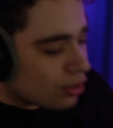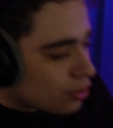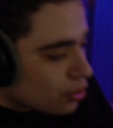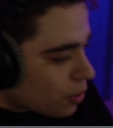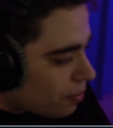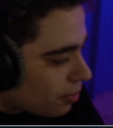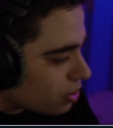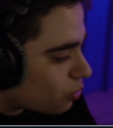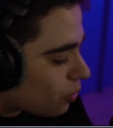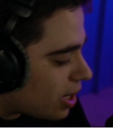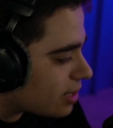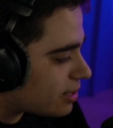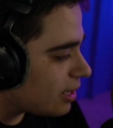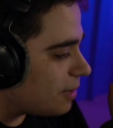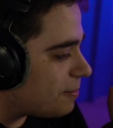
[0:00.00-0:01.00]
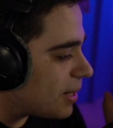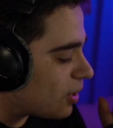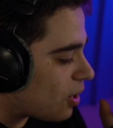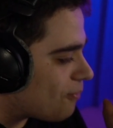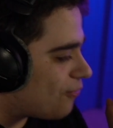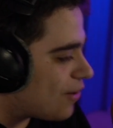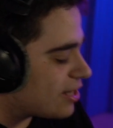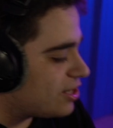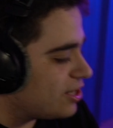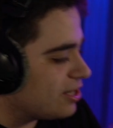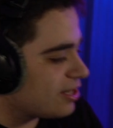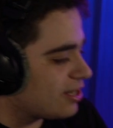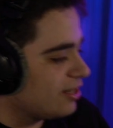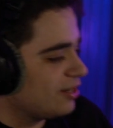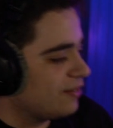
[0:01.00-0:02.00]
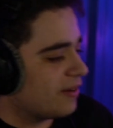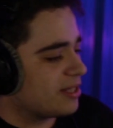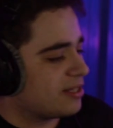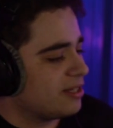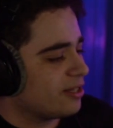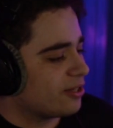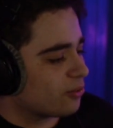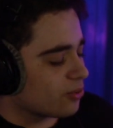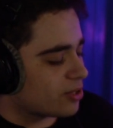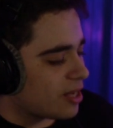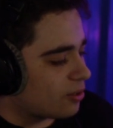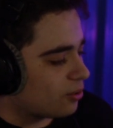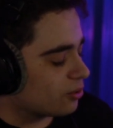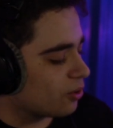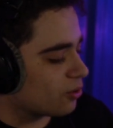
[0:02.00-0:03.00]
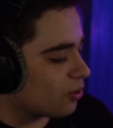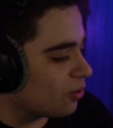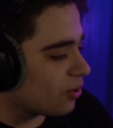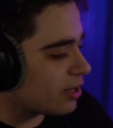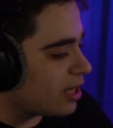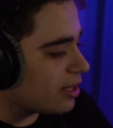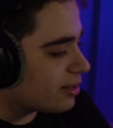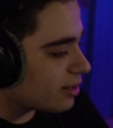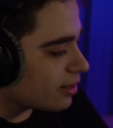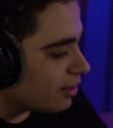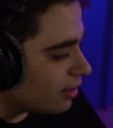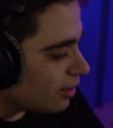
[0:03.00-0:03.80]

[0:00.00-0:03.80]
Je pense, ouais, c'est les mecs comme Fatih qui, vas-y, ils ont 50 ans dans leur tête.